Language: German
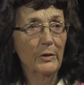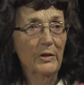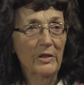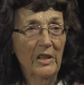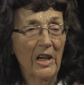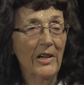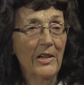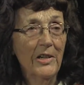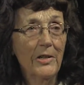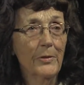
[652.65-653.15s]

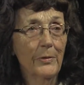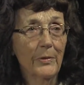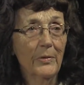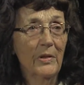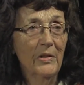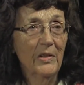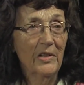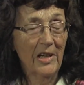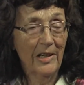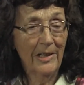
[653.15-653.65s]

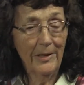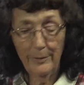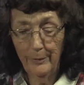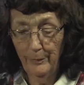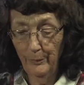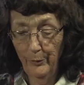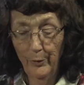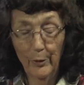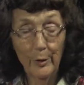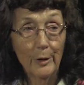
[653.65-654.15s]
Zeichen,
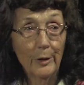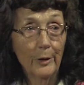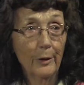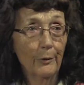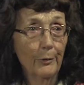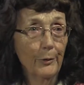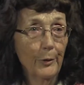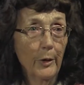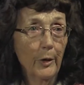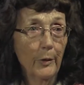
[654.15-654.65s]
Zeichenfolge
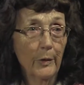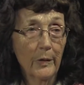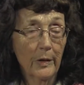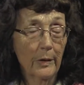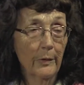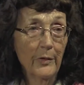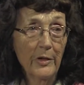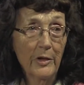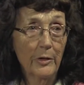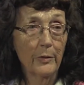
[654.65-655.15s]
für,
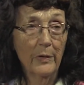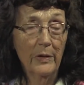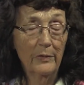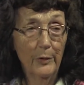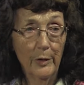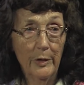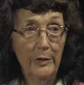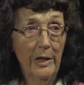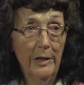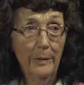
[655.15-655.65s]
gewisse,
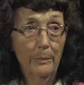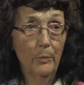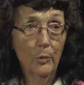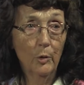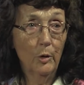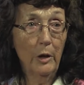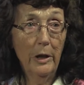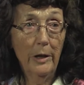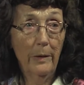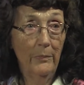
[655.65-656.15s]
für jeden
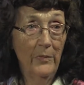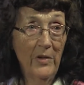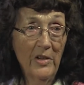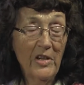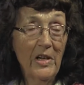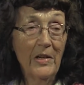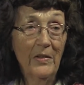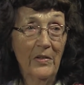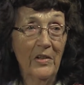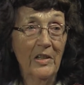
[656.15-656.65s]
Buchstaben
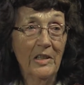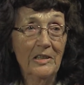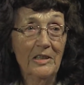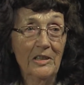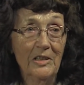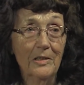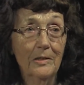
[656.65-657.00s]
was anderes.